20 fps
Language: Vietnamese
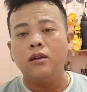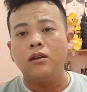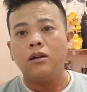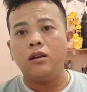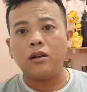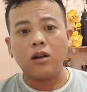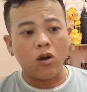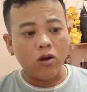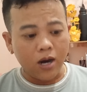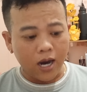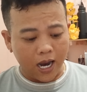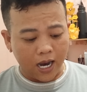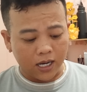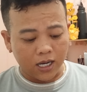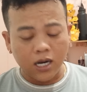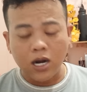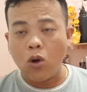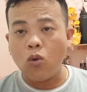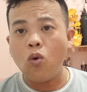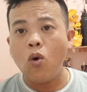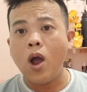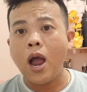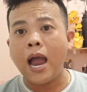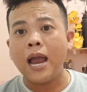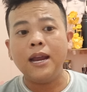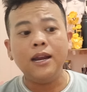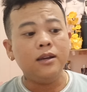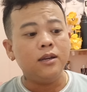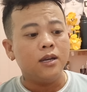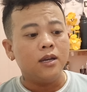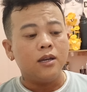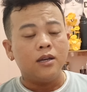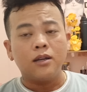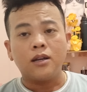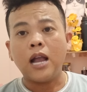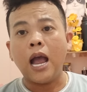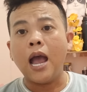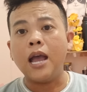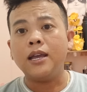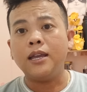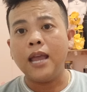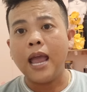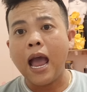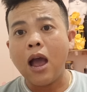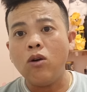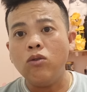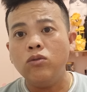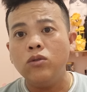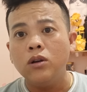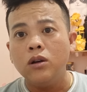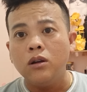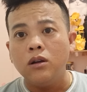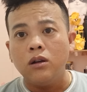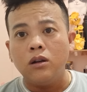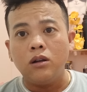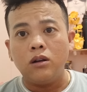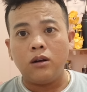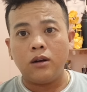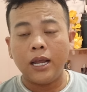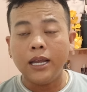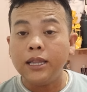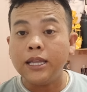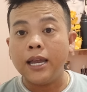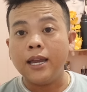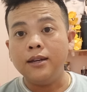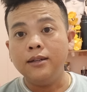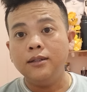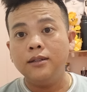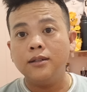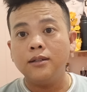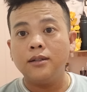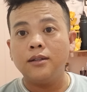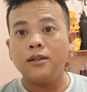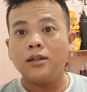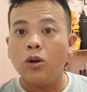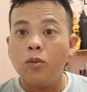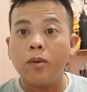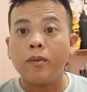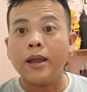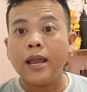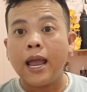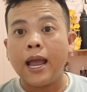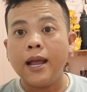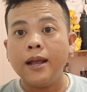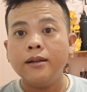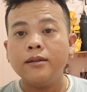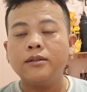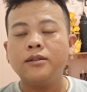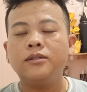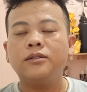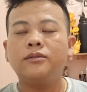rõ ràng chứ đâu có ai kề dao lấy tiền đúng không cái nhà